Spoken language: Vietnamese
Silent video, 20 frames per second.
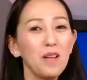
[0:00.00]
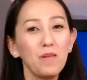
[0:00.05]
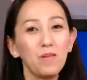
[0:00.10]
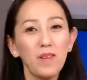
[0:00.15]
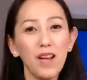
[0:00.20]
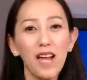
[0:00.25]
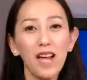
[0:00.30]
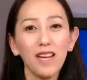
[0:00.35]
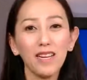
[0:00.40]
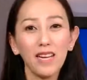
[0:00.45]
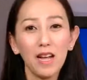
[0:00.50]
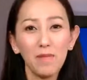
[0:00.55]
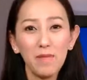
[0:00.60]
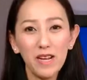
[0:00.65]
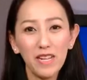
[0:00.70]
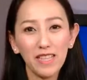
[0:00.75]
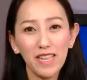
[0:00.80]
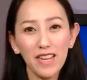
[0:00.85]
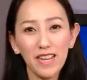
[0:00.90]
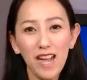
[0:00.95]
và cảm
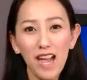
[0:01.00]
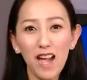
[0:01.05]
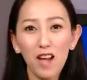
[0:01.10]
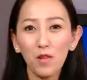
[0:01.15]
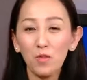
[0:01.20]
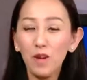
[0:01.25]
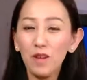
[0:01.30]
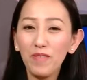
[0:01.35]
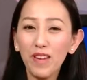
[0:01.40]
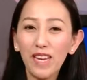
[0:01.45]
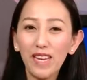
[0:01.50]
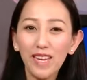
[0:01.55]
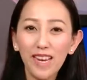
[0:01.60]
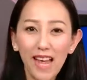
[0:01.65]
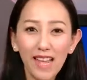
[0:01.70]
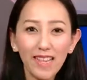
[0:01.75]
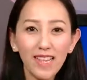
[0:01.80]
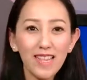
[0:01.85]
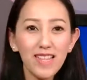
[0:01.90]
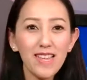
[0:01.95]
ơn tất cả quý vị
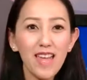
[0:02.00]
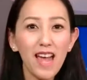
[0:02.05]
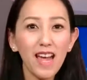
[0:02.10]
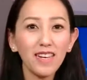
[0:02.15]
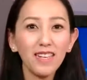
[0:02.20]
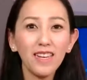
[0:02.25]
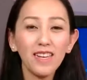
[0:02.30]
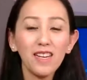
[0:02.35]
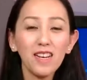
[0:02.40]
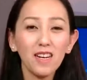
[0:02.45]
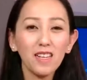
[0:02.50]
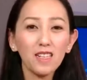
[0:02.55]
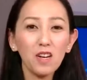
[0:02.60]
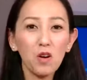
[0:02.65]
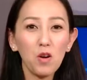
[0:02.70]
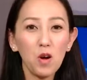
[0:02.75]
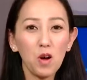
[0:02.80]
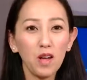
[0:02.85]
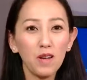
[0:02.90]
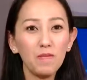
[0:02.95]
khán thính giả đã gửi
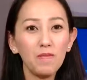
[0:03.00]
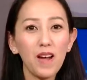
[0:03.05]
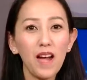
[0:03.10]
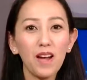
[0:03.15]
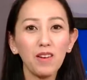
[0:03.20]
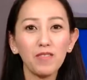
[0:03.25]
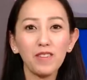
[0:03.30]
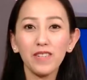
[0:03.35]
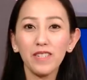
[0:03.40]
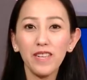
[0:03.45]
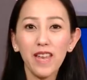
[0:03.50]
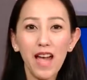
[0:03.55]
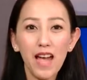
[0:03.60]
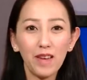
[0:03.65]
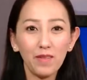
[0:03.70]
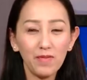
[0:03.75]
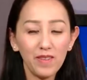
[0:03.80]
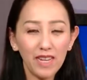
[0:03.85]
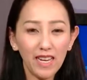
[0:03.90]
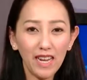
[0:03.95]
câu hỏi vào cho
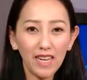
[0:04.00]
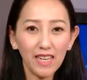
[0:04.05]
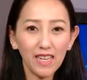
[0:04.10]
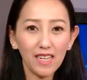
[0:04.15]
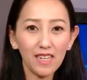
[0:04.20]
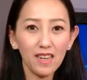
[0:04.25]
đài VAE